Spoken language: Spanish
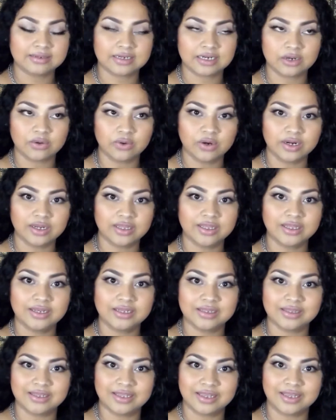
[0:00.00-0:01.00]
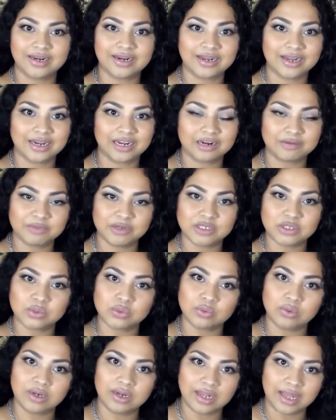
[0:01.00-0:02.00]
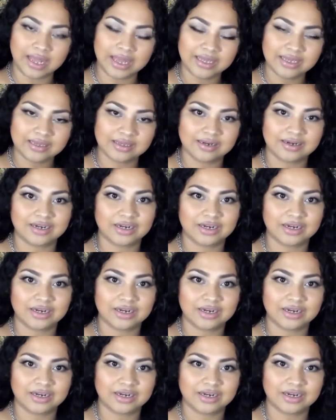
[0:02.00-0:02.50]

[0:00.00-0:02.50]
Recuerden de regalarme su like,